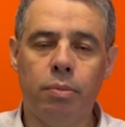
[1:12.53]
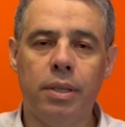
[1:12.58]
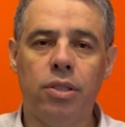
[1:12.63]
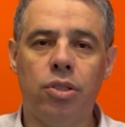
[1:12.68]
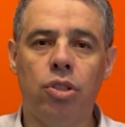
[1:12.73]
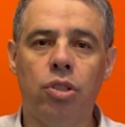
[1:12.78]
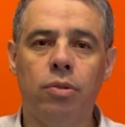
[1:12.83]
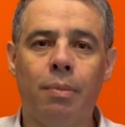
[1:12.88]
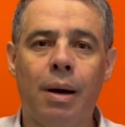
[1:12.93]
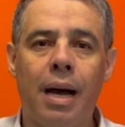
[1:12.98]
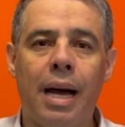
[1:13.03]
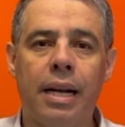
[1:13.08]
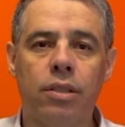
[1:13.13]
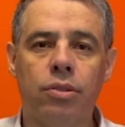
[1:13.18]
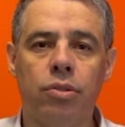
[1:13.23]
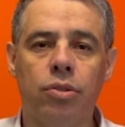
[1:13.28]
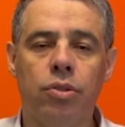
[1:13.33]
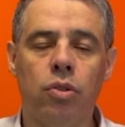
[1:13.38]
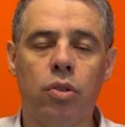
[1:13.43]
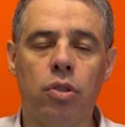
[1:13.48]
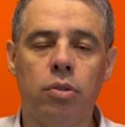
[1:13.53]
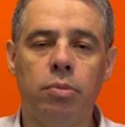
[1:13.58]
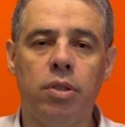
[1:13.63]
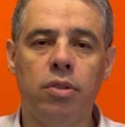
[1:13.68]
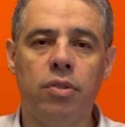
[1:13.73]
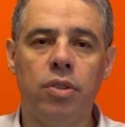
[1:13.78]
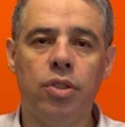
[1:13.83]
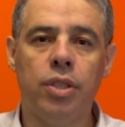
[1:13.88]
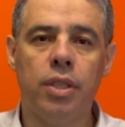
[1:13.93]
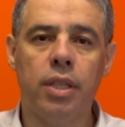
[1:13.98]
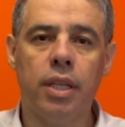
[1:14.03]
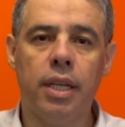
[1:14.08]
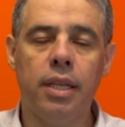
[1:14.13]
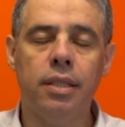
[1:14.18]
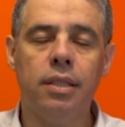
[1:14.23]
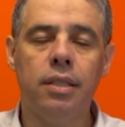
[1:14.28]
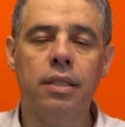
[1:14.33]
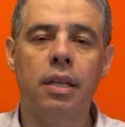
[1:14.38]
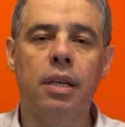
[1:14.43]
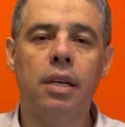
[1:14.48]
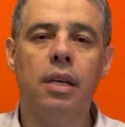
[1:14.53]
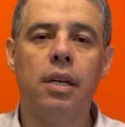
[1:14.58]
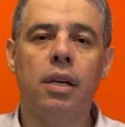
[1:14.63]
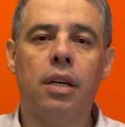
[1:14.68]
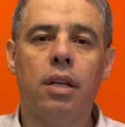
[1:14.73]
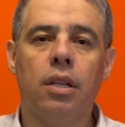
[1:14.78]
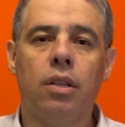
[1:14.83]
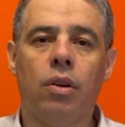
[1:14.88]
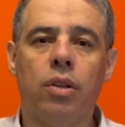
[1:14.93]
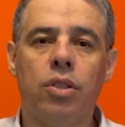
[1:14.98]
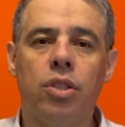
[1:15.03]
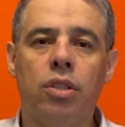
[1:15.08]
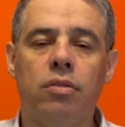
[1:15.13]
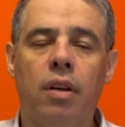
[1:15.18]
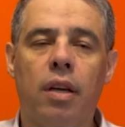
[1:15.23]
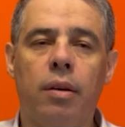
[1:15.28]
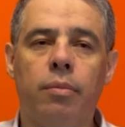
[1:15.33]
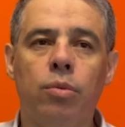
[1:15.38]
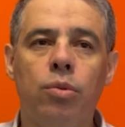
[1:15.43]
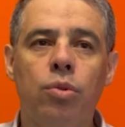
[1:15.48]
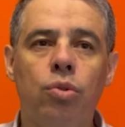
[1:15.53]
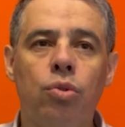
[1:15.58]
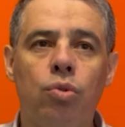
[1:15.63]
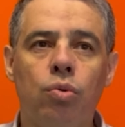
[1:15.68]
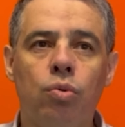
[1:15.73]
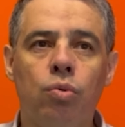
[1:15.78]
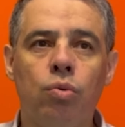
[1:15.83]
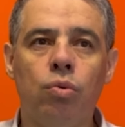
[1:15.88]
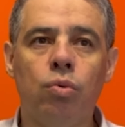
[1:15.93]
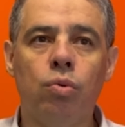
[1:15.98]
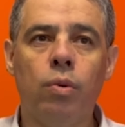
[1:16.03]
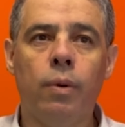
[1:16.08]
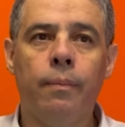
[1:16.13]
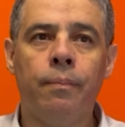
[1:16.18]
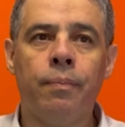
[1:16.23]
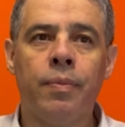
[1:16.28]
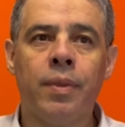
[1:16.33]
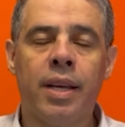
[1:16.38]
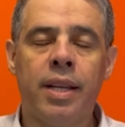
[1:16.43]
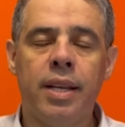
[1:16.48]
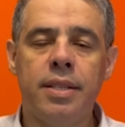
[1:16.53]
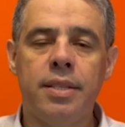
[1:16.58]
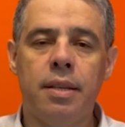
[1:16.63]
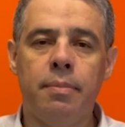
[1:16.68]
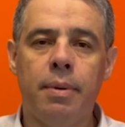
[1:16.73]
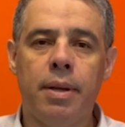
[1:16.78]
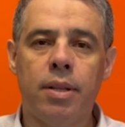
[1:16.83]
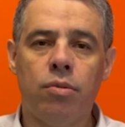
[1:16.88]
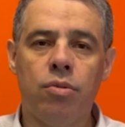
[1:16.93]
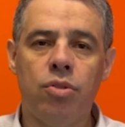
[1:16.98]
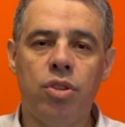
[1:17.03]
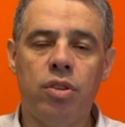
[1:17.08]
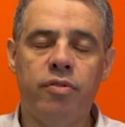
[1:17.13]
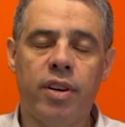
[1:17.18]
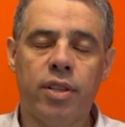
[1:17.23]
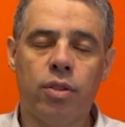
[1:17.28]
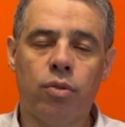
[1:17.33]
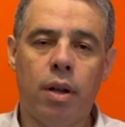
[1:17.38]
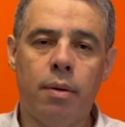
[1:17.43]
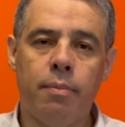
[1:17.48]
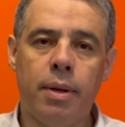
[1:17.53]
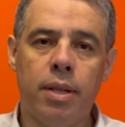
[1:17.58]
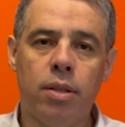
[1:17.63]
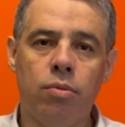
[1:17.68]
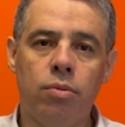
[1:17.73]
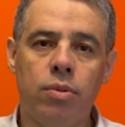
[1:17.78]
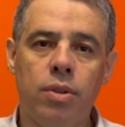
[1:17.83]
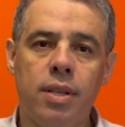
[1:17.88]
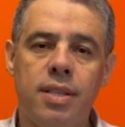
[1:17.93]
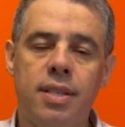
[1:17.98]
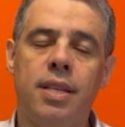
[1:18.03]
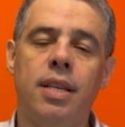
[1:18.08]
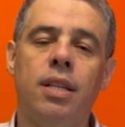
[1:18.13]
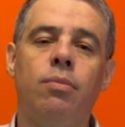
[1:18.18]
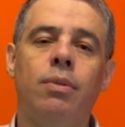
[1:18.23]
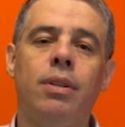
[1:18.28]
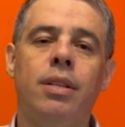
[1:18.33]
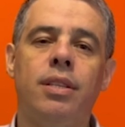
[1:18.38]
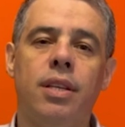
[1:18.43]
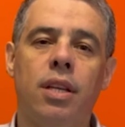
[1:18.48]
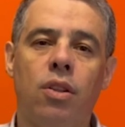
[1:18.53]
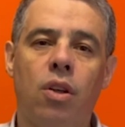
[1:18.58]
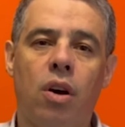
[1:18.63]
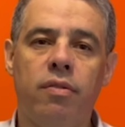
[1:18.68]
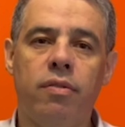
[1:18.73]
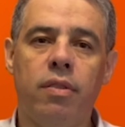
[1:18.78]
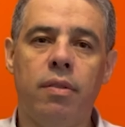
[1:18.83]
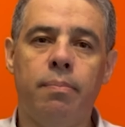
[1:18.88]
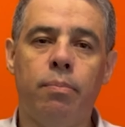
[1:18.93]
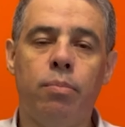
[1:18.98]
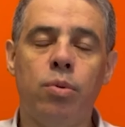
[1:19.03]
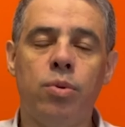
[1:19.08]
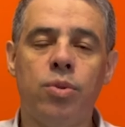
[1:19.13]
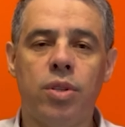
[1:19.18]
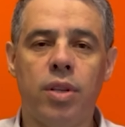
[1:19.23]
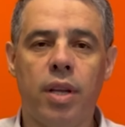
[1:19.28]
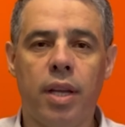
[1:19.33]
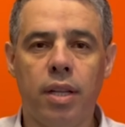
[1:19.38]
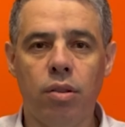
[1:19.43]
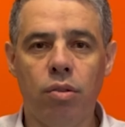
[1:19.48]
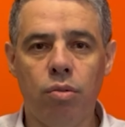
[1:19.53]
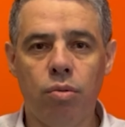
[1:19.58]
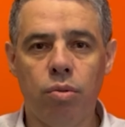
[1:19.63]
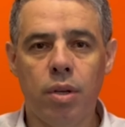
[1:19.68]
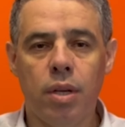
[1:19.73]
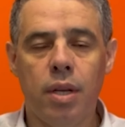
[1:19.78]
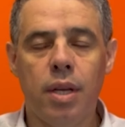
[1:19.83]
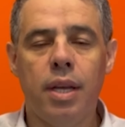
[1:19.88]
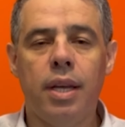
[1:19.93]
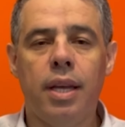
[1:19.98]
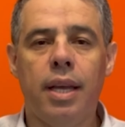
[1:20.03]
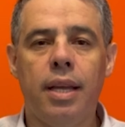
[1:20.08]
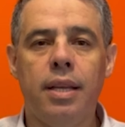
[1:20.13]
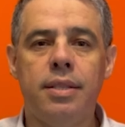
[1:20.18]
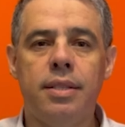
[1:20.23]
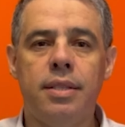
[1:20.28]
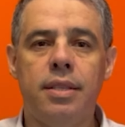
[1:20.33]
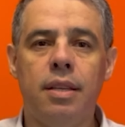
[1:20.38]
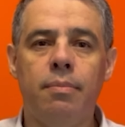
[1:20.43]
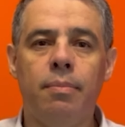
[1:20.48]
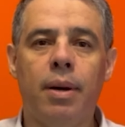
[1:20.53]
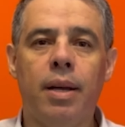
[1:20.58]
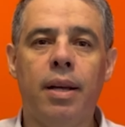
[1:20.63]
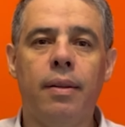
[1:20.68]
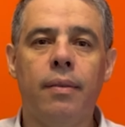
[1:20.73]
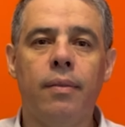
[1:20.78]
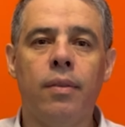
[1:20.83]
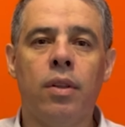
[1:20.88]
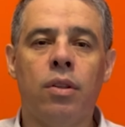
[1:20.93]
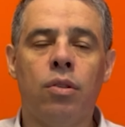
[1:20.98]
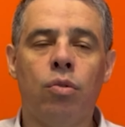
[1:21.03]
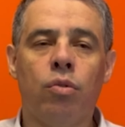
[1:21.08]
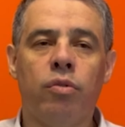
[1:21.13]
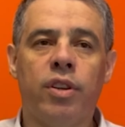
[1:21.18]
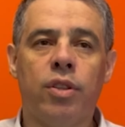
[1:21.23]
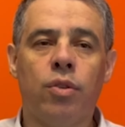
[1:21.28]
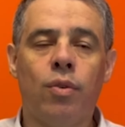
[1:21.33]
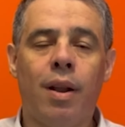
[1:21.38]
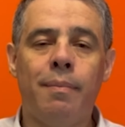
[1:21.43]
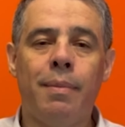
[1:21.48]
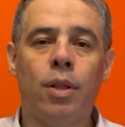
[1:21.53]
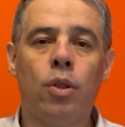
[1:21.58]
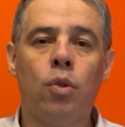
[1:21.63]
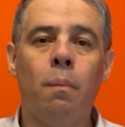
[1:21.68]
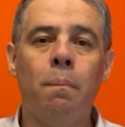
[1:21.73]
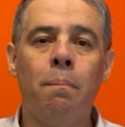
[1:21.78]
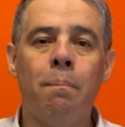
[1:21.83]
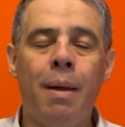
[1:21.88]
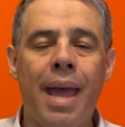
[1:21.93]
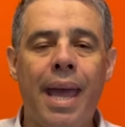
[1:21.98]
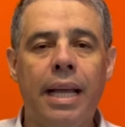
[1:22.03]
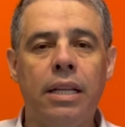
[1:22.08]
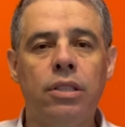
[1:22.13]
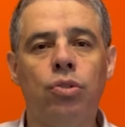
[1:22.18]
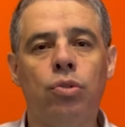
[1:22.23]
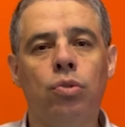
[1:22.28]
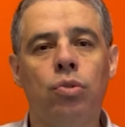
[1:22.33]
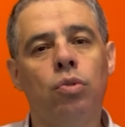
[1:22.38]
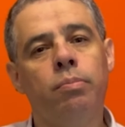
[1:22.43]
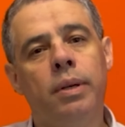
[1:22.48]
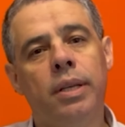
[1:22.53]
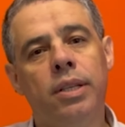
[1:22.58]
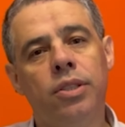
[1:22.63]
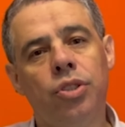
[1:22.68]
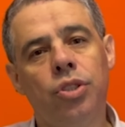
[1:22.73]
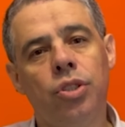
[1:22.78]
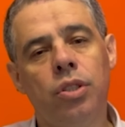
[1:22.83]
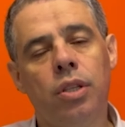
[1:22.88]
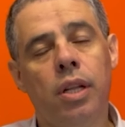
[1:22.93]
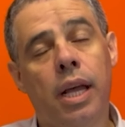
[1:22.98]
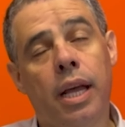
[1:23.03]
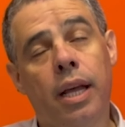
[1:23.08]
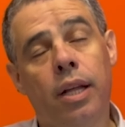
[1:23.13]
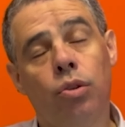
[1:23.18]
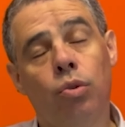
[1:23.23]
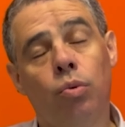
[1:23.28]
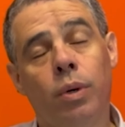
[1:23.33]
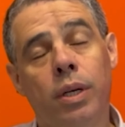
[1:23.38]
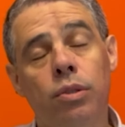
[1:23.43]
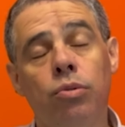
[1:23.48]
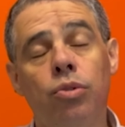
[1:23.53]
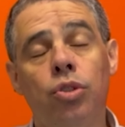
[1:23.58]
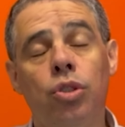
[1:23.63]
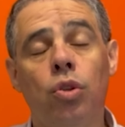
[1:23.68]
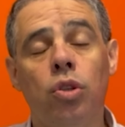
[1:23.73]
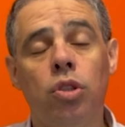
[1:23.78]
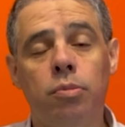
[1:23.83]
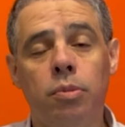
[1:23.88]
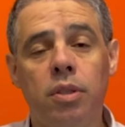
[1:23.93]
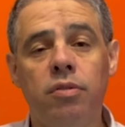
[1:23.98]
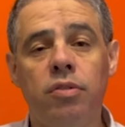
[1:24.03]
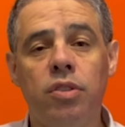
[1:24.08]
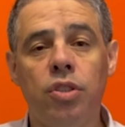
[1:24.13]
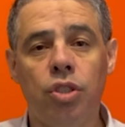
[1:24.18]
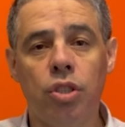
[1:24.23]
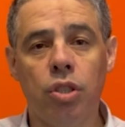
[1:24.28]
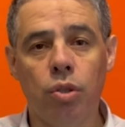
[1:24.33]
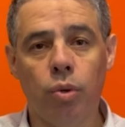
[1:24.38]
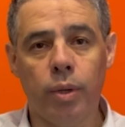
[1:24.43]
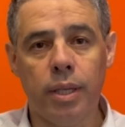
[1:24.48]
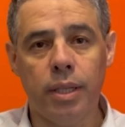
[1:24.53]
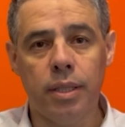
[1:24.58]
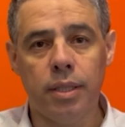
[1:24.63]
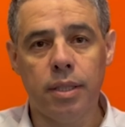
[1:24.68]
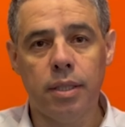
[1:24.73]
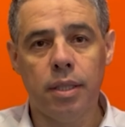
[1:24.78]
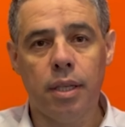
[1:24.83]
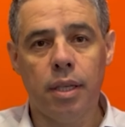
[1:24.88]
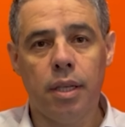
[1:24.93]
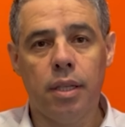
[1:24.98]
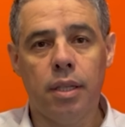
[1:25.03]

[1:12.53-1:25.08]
No mês de março de 2023, nós tivemos um crescimento de faturamento de 119% em cima do faturamento médio do mês de, é, do ano de 2022.